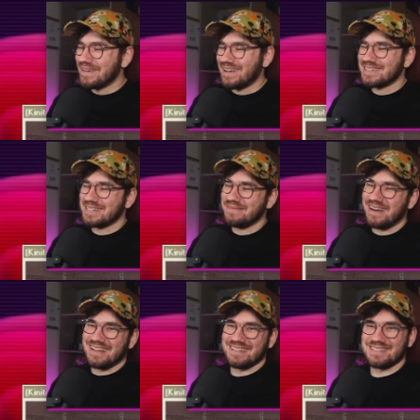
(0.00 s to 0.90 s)
Proszę
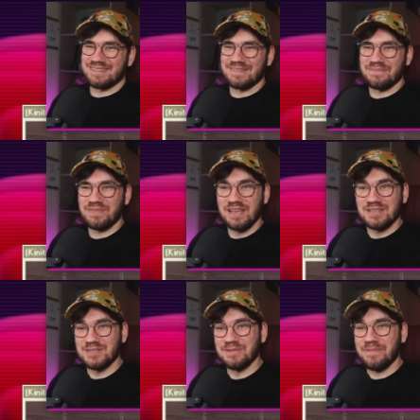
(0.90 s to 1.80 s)
bardzo.
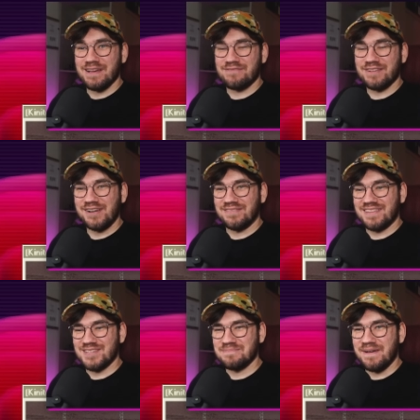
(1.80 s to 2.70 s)
Super,
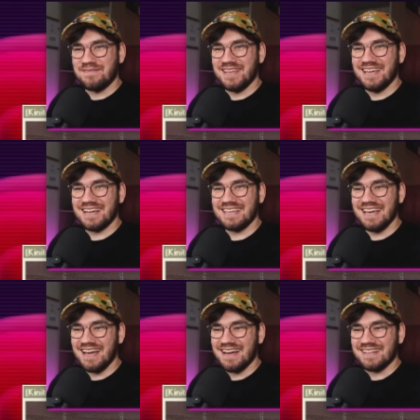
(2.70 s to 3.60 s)
wygląda zupełnie jak
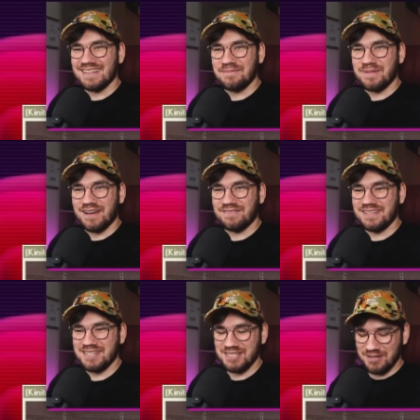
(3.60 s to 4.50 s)
ja. Naprawdę
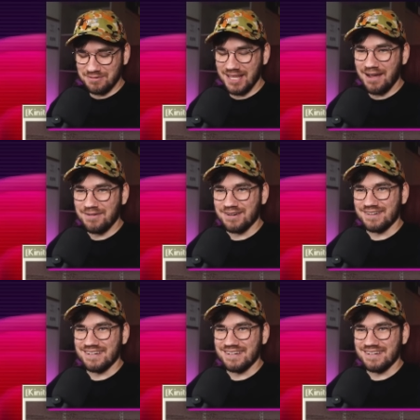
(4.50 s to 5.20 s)
ci się udało.